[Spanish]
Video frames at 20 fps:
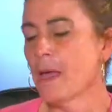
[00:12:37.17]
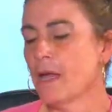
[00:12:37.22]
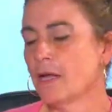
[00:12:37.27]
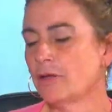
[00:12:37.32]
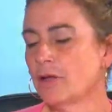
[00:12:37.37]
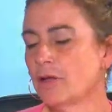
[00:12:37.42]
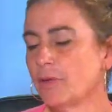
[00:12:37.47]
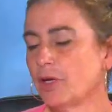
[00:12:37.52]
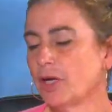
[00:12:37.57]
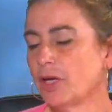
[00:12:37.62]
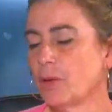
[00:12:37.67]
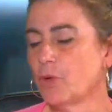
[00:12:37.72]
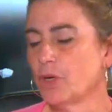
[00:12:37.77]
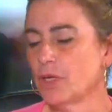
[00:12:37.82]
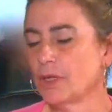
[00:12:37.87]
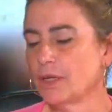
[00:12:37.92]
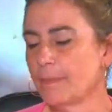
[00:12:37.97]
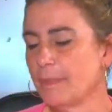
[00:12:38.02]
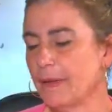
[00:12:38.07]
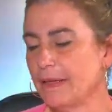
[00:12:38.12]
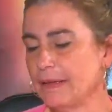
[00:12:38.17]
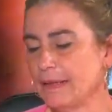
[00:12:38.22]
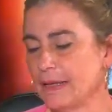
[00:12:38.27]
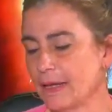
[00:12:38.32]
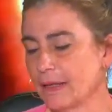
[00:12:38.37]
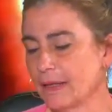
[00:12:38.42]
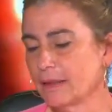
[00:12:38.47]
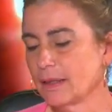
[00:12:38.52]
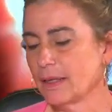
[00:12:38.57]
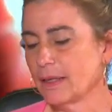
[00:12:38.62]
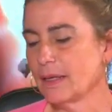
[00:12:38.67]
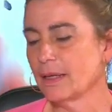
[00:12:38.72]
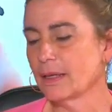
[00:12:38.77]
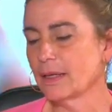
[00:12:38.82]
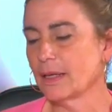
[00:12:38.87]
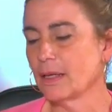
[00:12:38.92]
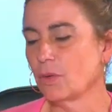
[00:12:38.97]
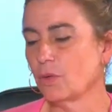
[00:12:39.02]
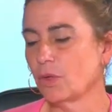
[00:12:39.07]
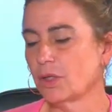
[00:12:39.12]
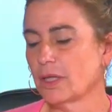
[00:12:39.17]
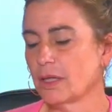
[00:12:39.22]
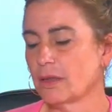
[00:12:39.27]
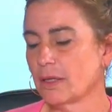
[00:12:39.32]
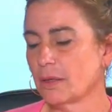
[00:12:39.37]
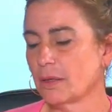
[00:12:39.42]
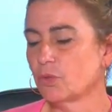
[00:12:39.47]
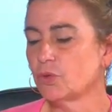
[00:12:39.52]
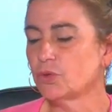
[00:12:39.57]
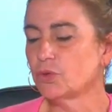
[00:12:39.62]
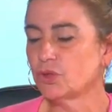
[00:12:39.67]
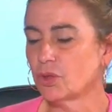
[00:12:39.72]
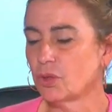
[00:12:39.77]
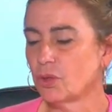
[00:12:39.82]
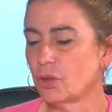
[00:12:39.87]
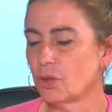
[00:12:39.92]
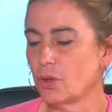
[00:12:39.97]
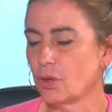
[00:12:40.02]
es una persona muy independiente, que le gusta hacer mucho